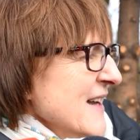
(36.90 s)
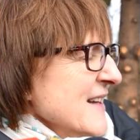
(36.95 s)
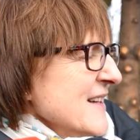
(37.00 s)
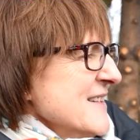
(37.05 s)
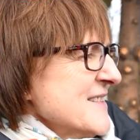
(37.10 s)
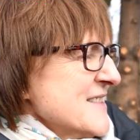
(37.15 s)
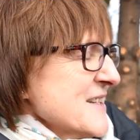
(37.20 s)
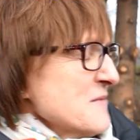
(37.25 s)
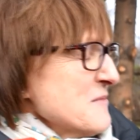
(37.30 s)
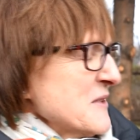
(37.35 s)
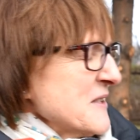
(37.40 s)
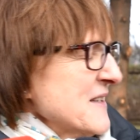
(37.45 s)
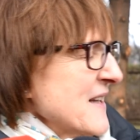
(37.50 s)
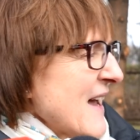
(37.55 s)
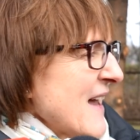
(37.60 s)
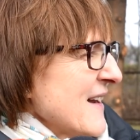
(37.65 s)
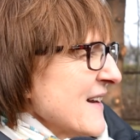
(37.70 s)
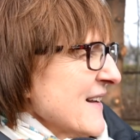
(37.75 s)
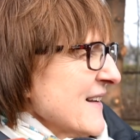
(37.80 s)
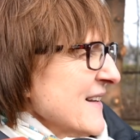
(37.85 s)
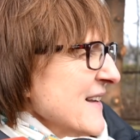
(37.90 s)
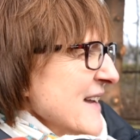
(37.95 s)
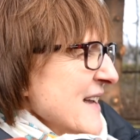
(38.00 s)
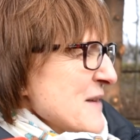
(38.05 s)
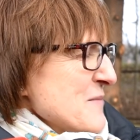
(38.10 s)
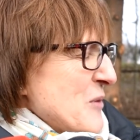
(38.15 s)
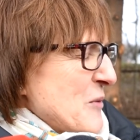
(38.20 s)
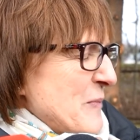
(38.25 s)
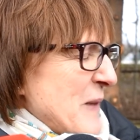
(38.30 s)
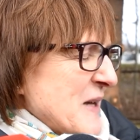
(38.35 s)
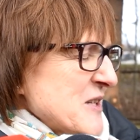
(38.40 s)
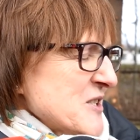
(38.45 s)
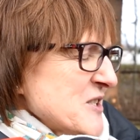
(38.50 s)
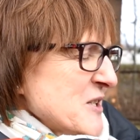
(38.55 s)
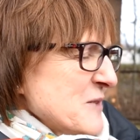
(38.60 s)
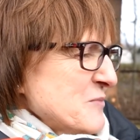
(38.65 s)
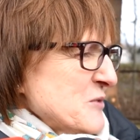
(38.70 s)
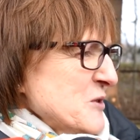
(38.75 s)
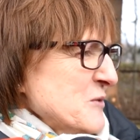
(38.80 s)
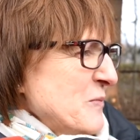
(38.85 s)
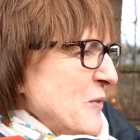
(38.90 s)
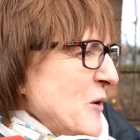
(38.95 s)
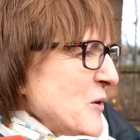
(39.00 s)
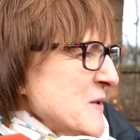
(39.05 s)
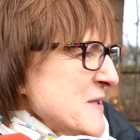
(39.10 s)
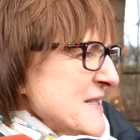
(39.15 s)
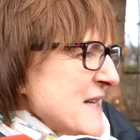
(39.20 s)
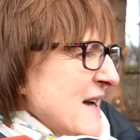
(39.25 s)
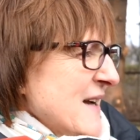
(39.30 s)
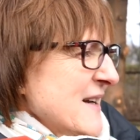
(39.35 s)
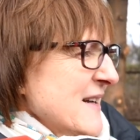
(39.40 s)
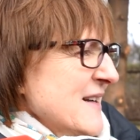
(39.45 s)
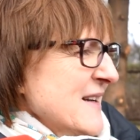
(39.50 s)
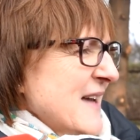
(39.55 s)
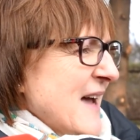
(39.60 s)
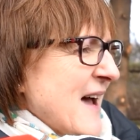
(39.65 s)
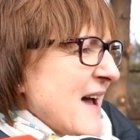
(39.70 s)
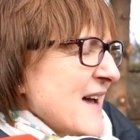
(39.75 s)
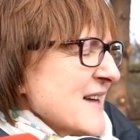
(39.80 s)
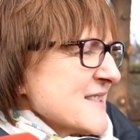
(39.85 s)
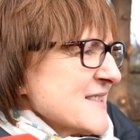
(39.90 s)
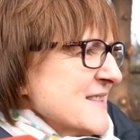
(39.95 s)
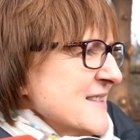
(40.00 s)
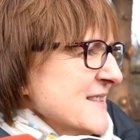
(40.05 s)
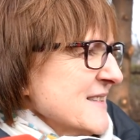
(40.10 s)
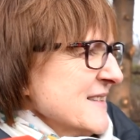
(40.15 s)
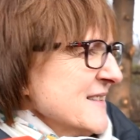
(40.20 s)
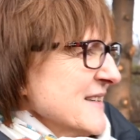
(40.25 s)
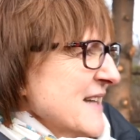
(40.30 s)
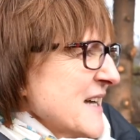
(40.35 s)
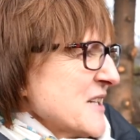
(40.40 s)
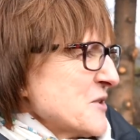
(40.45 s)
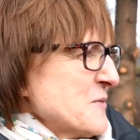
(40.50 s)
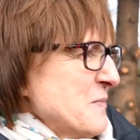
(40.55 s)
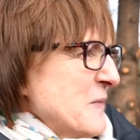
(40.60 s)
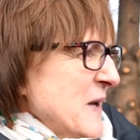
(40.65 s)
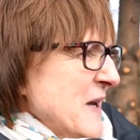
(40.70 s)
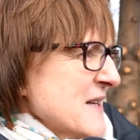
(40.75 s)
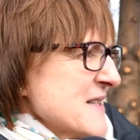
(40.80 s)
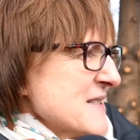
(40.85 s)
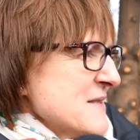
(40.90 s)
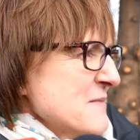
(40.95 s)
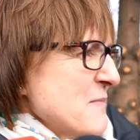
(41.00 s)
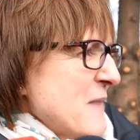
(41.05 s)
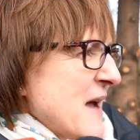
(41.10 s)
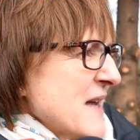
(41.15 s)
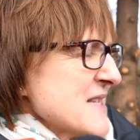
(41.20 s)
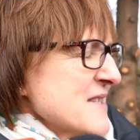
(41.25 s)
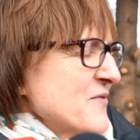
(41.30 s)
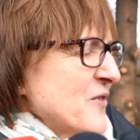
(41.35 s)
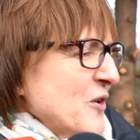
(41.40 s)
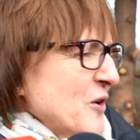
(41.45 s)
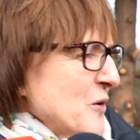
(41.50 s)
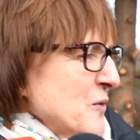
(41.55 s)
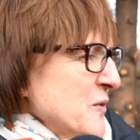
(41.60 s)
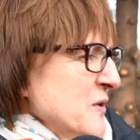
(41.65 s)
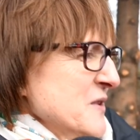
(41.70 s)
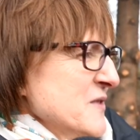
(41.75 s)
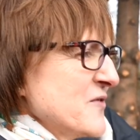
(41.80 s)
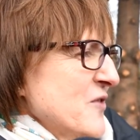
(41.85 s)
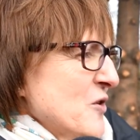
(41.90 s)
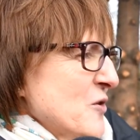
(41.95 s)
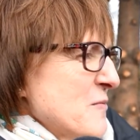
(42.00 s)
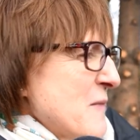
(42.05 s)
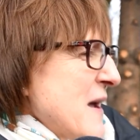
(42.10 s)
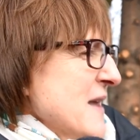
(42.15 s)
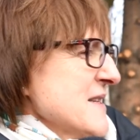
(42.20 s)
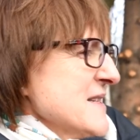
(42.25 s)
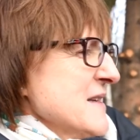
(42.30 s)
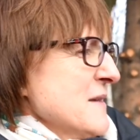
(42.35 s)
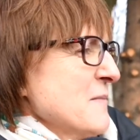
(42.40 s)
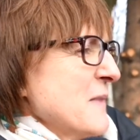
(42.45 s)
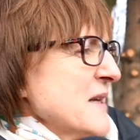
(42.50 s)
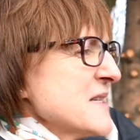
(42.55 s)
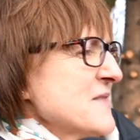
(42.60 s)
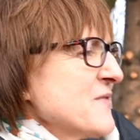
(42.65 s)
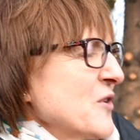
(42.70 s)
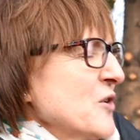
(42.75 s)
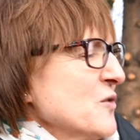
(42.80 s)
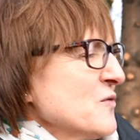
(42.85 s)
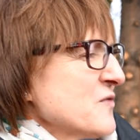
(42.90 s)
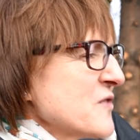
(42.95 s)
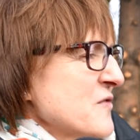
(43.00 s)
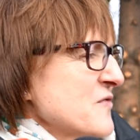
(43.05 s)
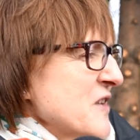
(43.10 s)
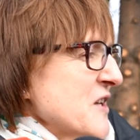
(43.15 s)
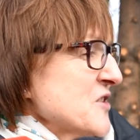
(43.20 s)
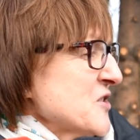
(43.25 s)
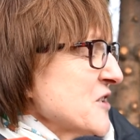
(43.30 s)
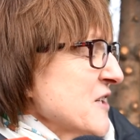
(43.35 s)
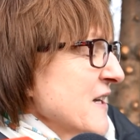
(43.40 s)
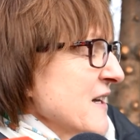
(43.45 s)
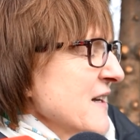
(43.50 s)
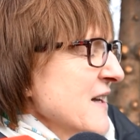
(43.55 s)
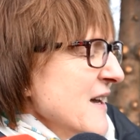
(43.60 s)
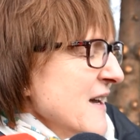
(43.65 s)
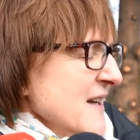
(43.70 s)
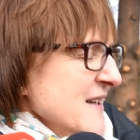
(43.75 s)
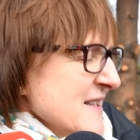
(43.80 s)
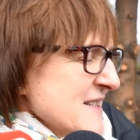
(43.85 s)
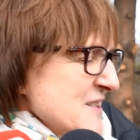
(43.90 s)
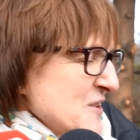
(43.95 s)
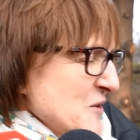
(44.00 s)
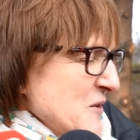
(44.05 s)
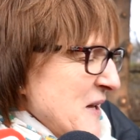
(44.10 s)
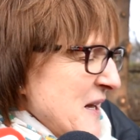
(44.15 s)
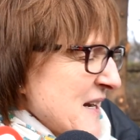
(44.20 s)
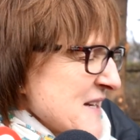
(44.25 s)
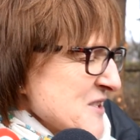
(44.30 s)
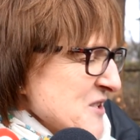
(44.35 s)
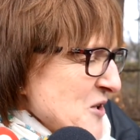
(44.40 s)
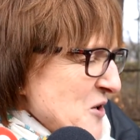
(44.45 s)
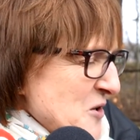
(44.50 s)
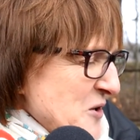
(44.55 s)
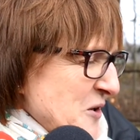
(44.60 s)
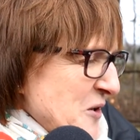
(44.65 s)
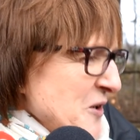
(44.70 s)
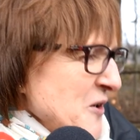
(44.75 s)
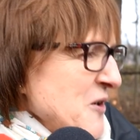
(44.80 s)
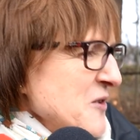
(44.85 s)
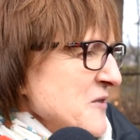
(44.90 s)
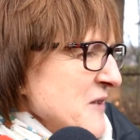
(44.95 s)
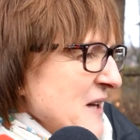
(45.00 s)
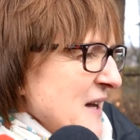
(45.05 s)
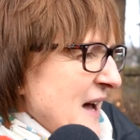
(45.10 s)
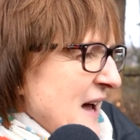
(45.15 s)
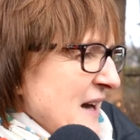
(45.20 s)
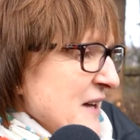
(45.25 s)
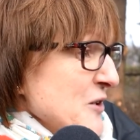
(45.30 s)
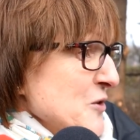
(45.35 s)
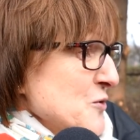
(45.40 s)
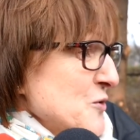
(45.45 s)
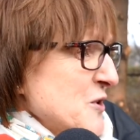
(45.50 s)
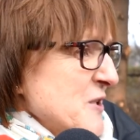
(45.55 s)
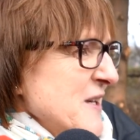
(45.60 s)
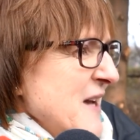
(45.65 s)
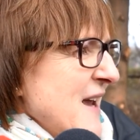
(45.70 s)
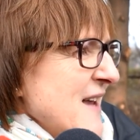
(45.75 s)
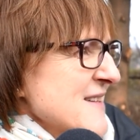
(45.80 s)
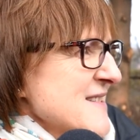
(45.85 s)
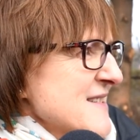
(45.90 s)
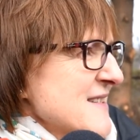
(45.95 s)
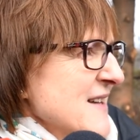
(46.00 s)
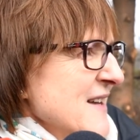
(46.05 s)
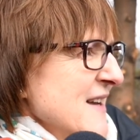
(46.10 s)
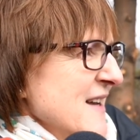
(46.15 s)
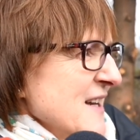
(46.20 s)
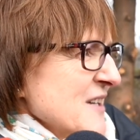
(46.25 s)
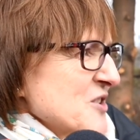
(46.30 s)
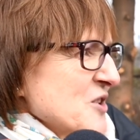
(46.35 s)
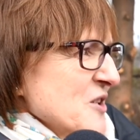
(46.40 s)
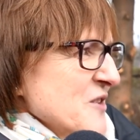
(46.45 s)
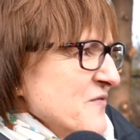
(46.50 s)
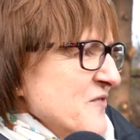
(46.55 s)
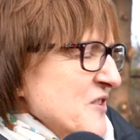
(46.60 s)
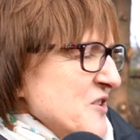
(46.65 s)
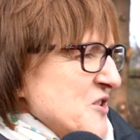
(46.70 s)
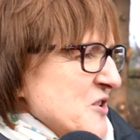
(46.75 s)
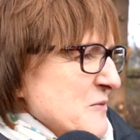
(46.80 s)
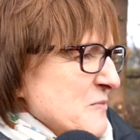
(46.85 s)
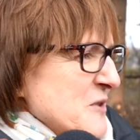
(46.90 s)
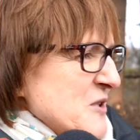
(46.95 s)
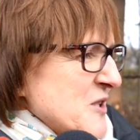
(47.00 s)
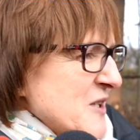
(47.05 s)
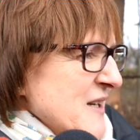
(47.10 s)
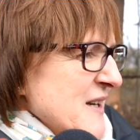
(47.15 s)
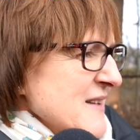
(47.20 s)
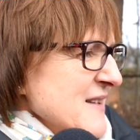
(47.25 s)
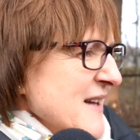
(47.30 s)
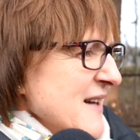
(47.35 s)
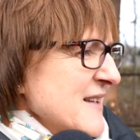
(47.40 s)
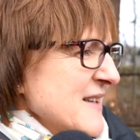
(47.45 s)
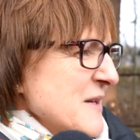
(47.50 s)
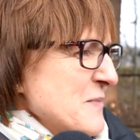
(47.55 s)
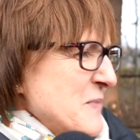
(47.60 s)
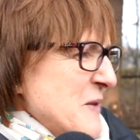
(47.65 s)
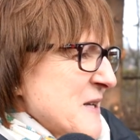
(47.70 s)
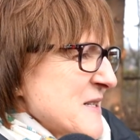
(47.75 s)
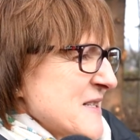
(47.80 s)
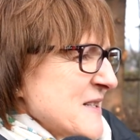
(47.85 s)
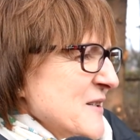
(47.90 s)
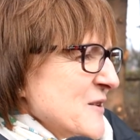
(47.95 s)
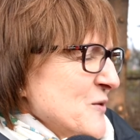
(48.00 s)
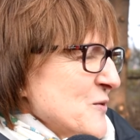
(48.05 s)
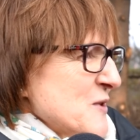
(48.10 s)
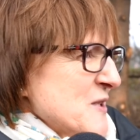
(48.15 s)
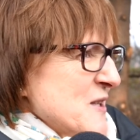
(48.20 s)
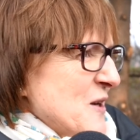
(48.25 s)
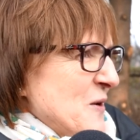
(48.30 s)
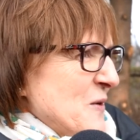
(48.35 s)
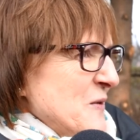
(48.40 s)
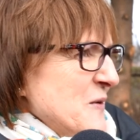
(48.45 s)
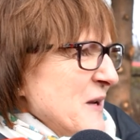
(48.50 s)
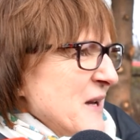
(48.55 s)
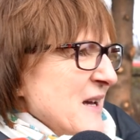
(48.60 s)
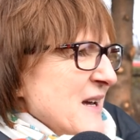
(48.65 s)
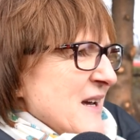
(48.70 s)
Idziemy dalej. Popatrzcie przy boksach. Każdy nasz pies ma swoją informację, ma swoją wywieszkę. Jest to na razie okrojone, ale już jest Czyli widzimy, że jednak te pieski tu są.